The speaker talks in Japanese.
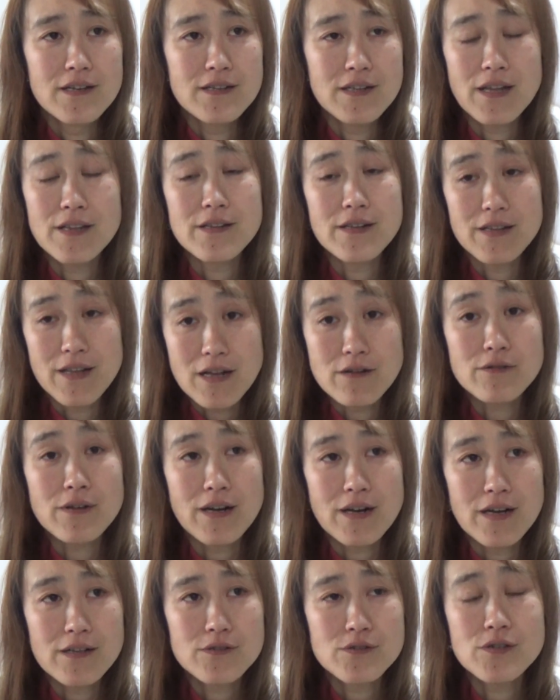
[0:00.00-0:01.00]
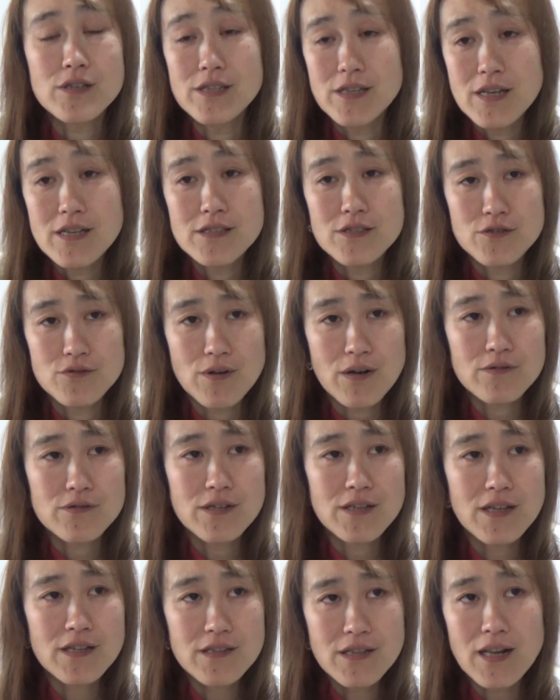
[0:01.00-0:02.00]
ななるから次ね中学
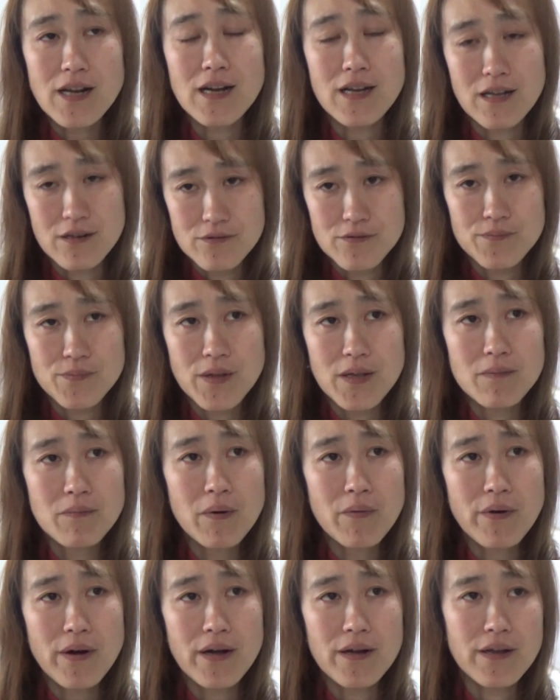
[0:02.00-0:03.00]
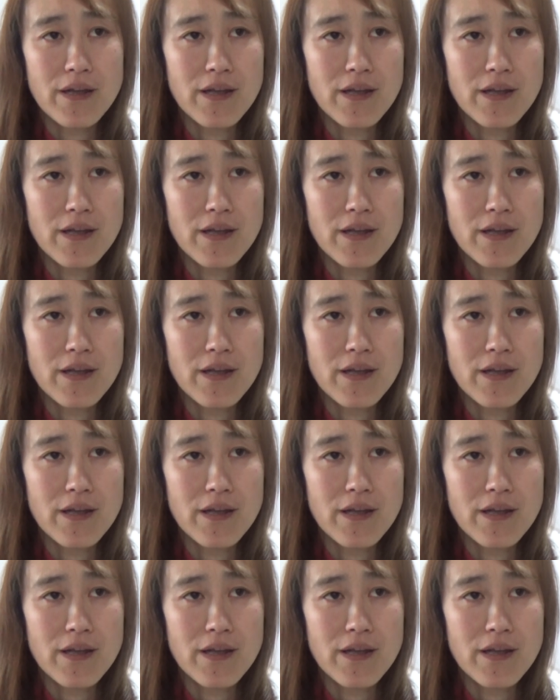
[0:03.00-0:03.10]
生になったらあげるで今は、